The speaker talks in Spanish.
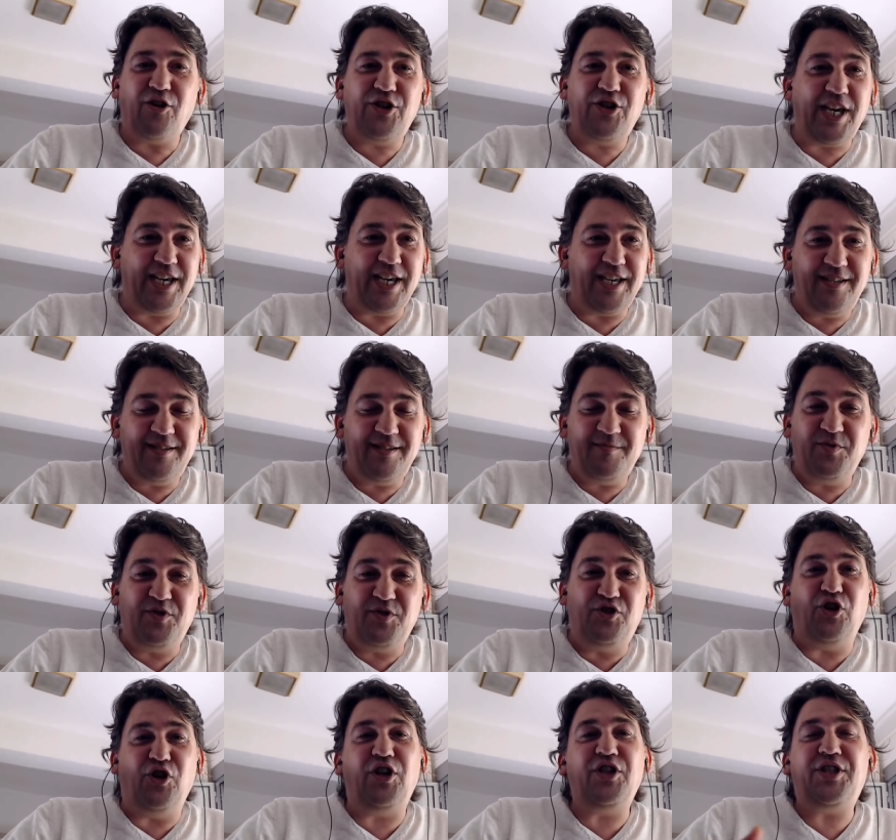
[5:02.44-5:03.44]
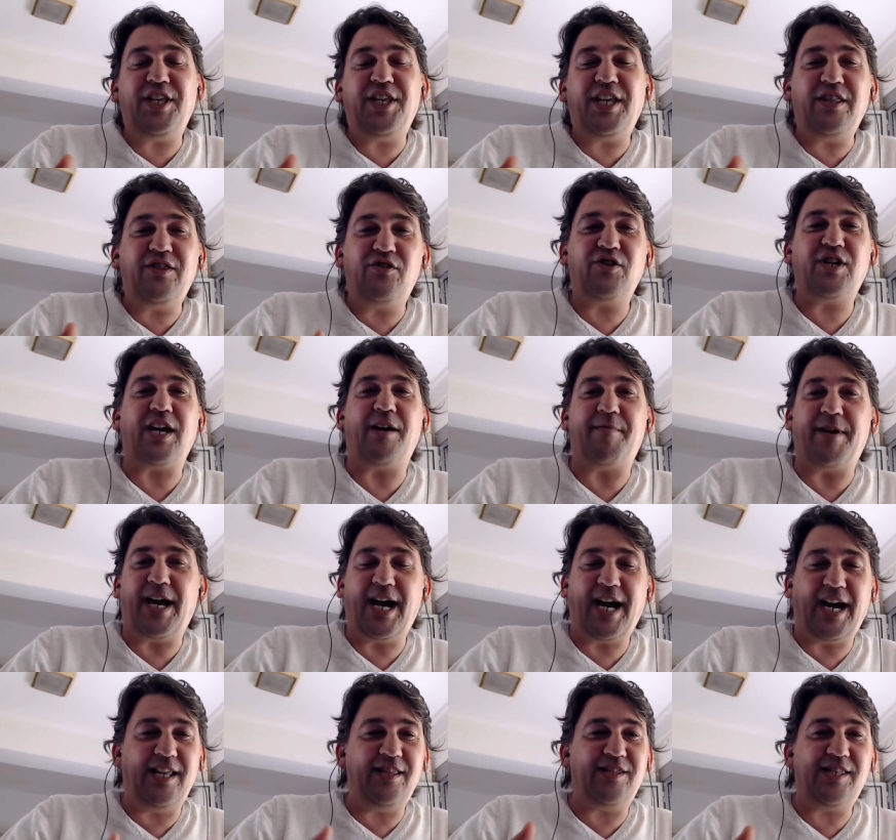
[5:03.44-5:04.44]
oye, yo entiendo que
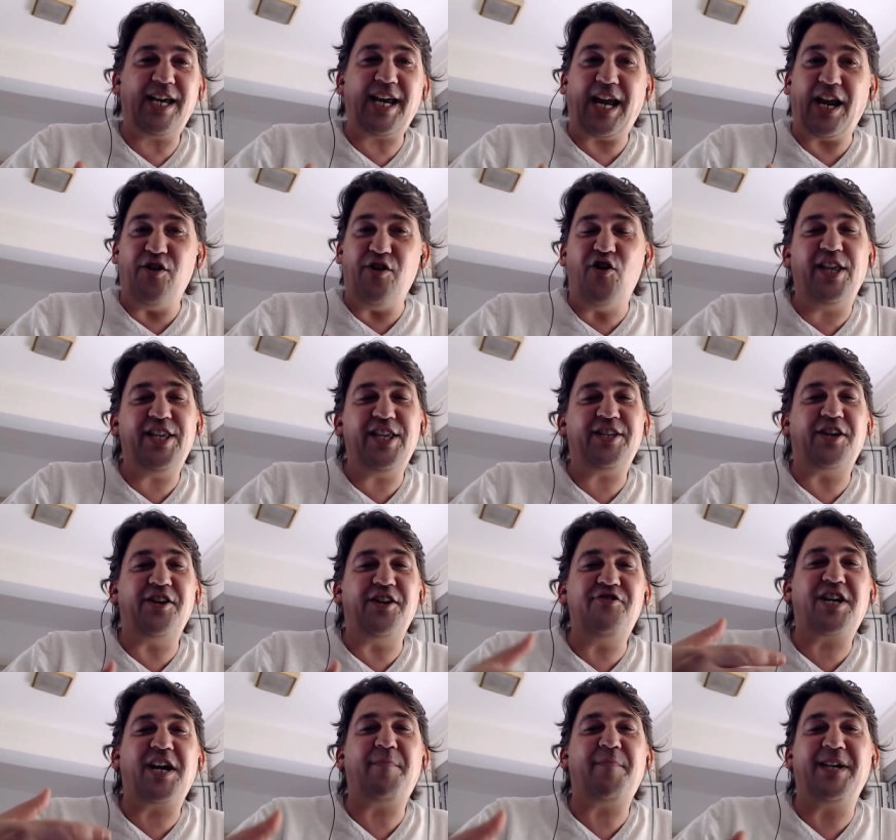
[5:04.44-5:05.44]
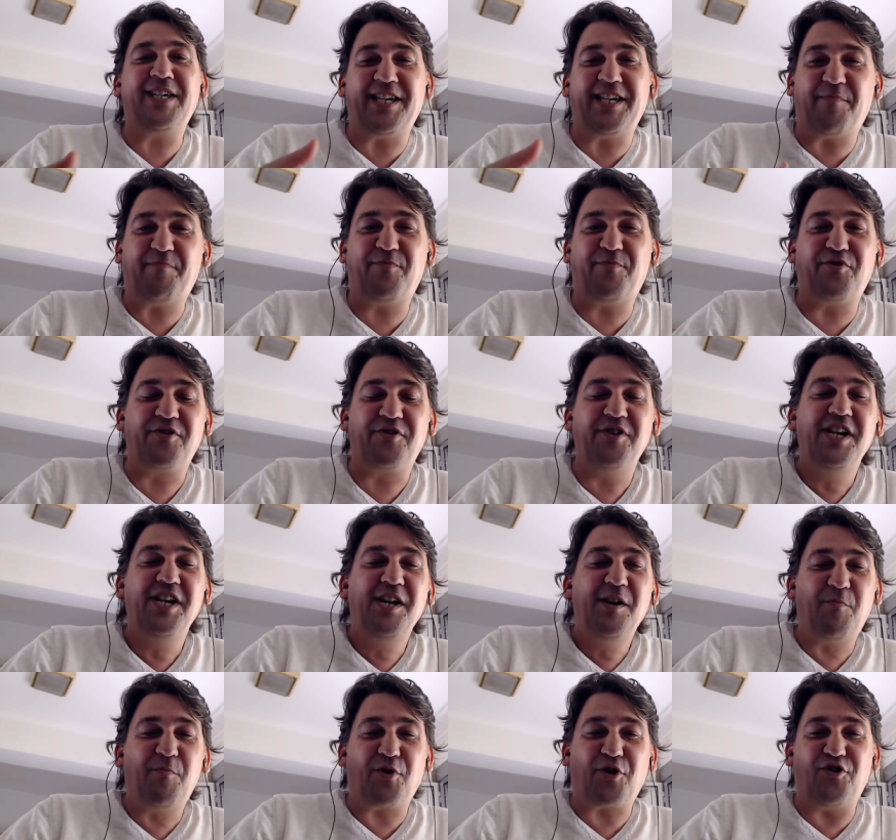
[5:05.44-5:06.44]
habrá gente que no haya tenido que pasar por,
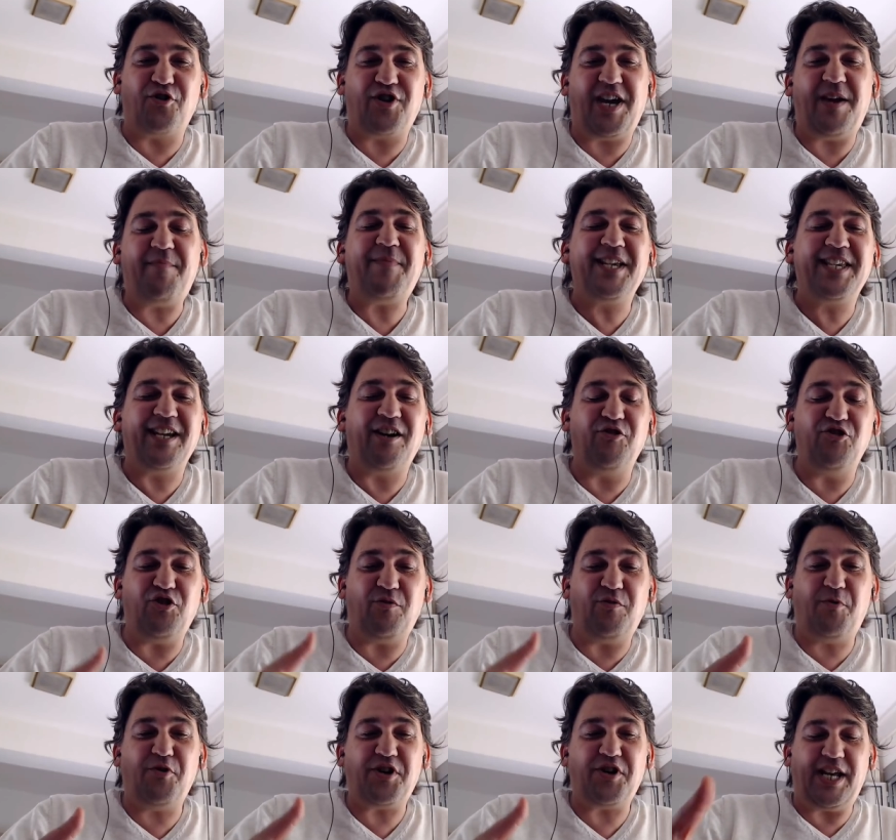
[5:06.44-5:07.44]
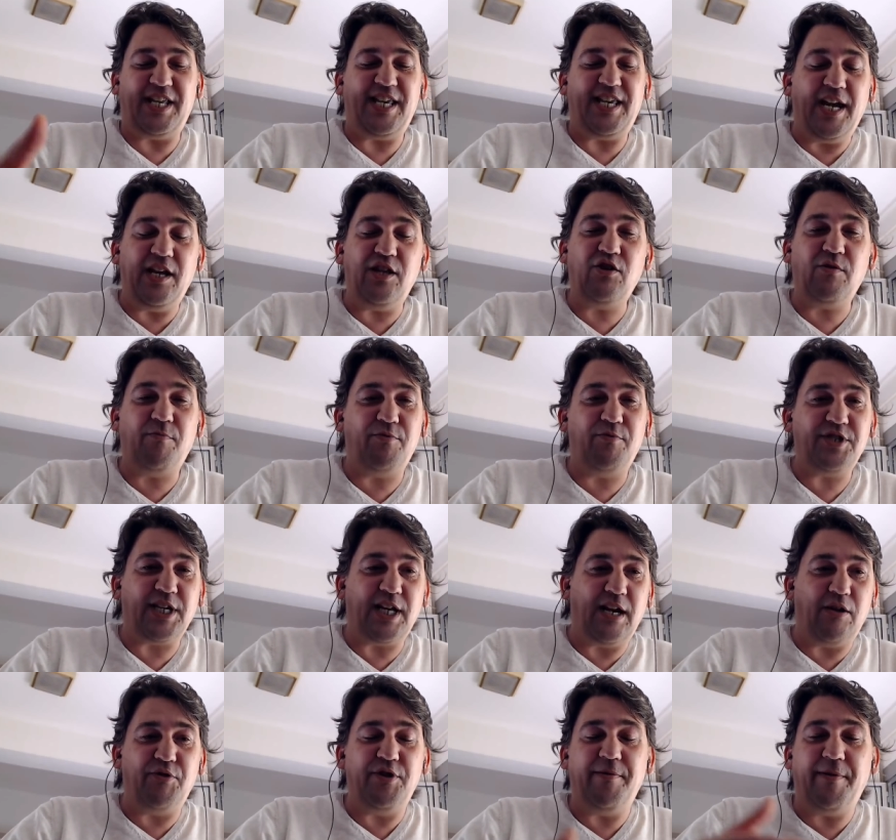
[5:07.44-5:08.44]
por lo que he pasado yo porque hayan ido pues
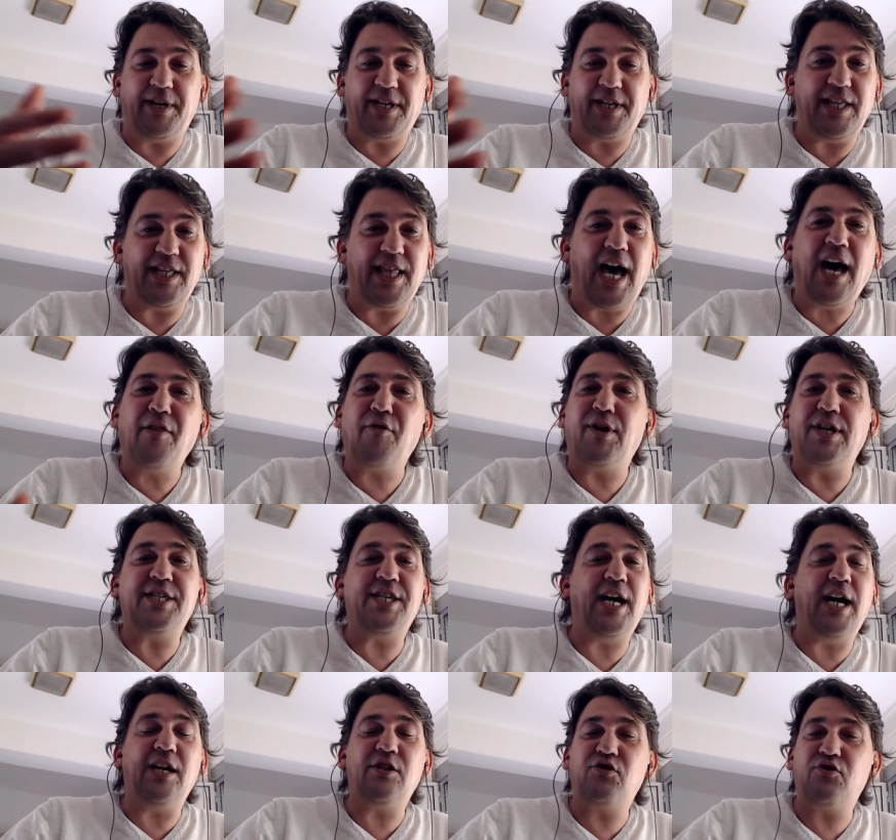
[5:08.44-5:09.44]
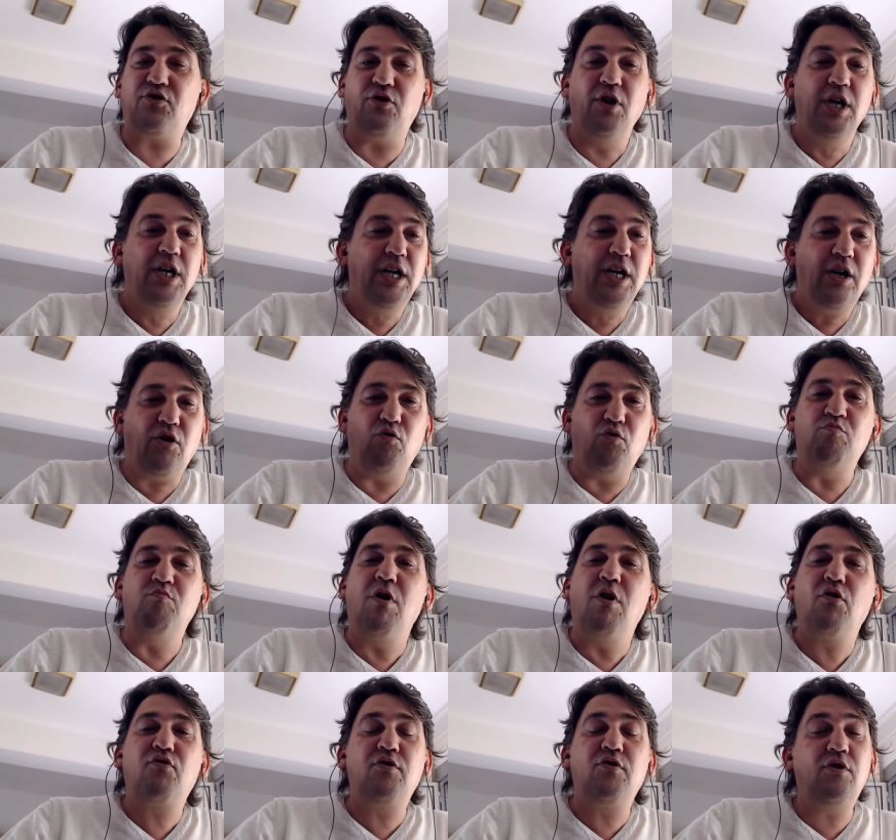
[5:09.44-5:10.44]
a la universidad o hayan hecho un
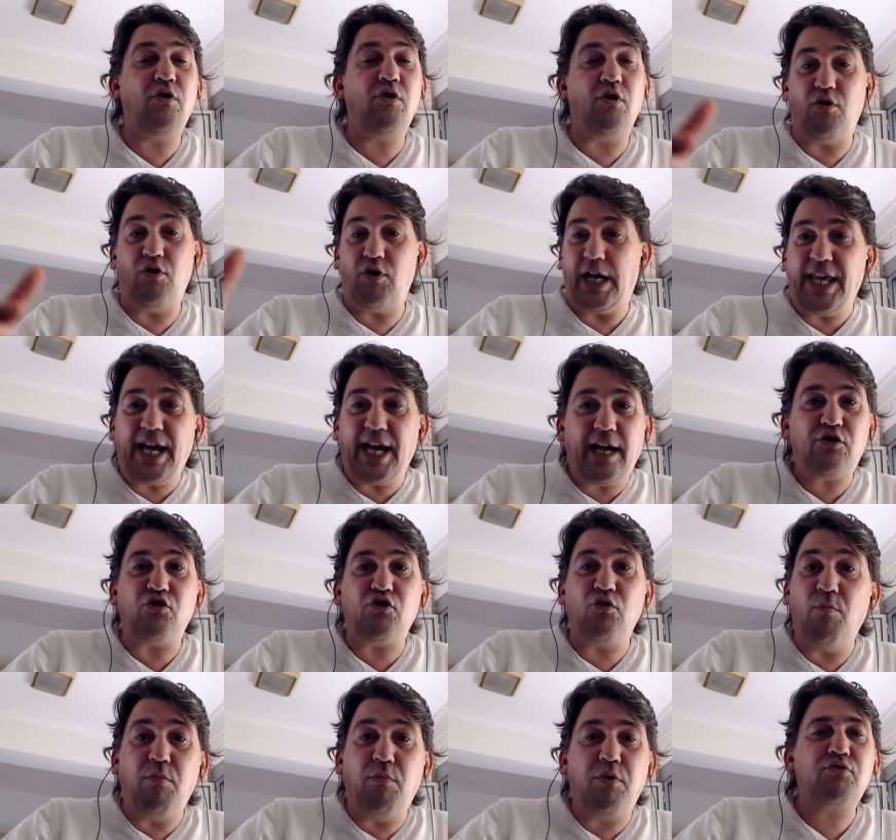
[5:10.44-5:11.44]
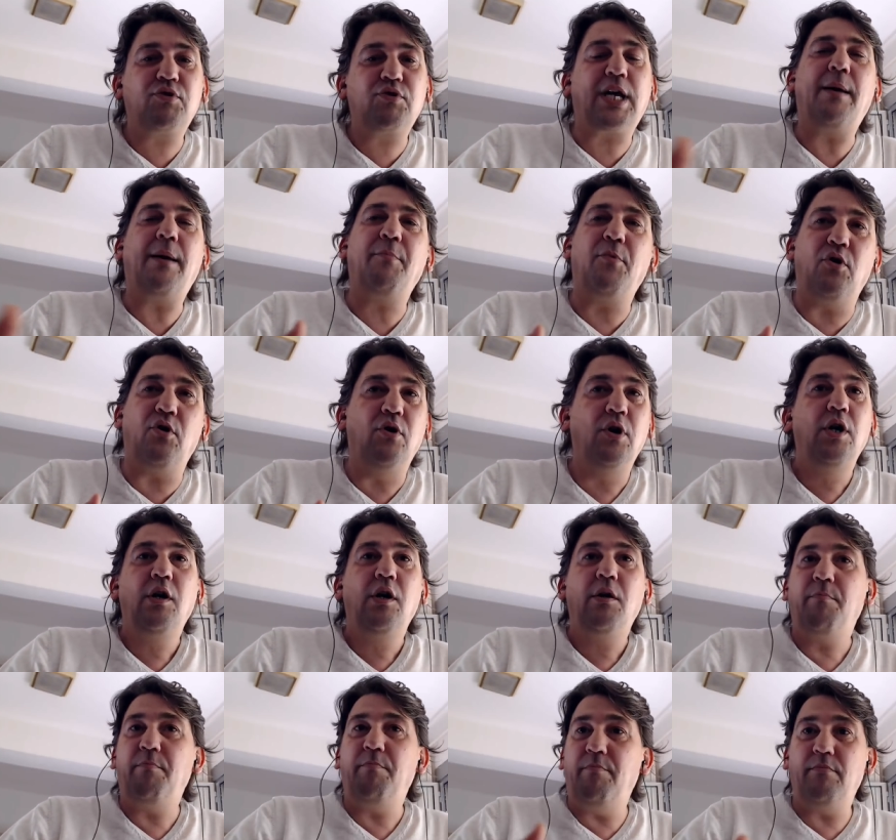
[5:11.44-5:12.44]
módulo o hayan hecho un bootcamp o
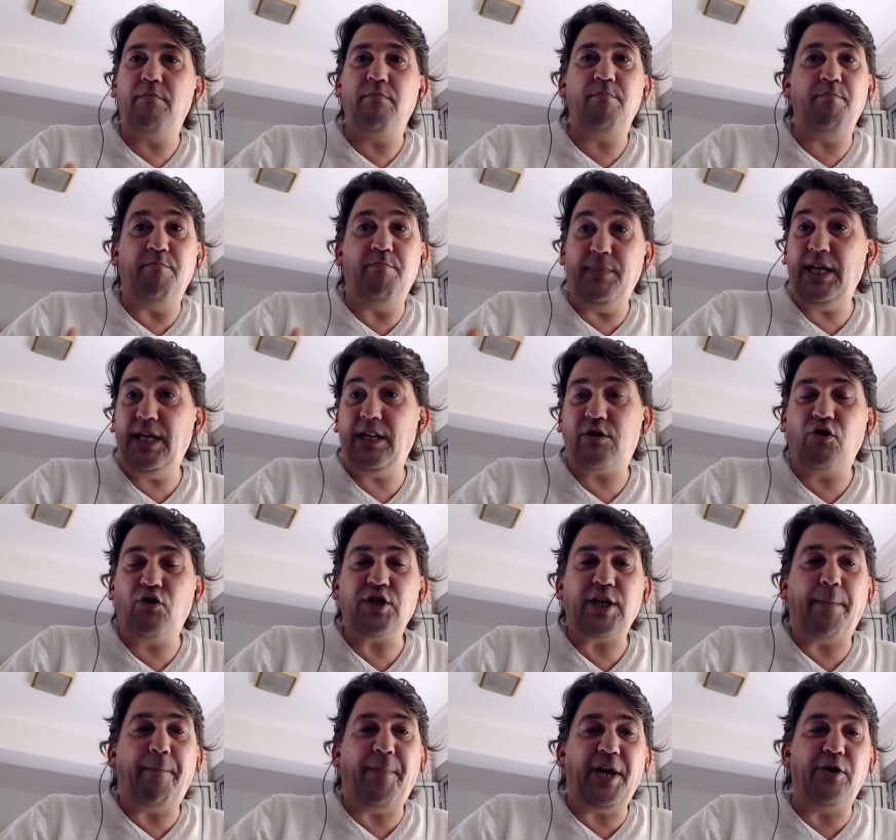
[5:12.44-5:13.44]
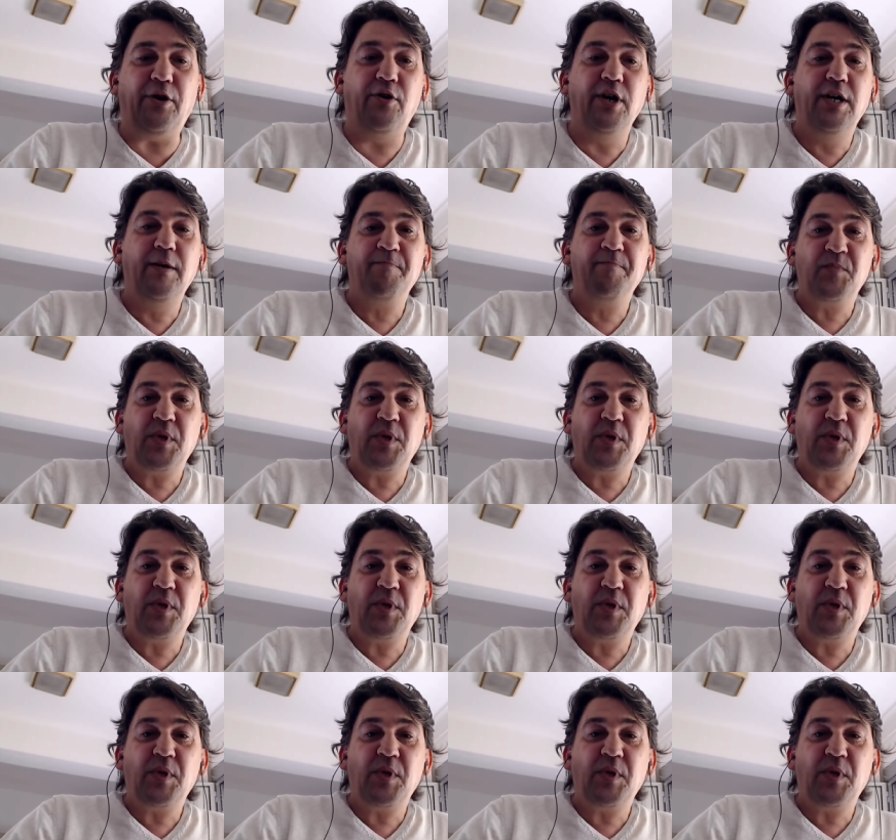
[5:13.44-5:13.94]
mil cosas, pero